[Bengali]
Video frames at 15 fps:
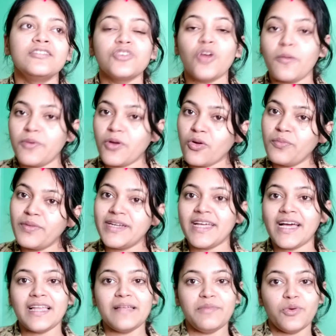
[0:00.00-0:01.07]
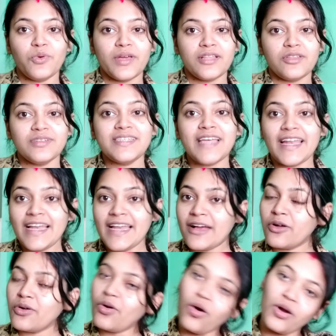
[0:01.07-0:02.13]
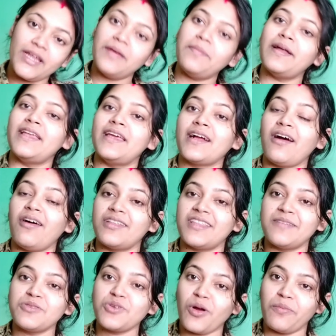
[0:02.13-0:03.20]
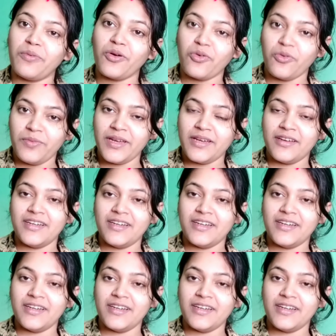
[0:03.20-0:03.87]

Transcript: সব রকমের ডাল আমি ওকে তো স্যারিলাকো ঘরেই বানিয়ে খাওয়াতাম সব রকমের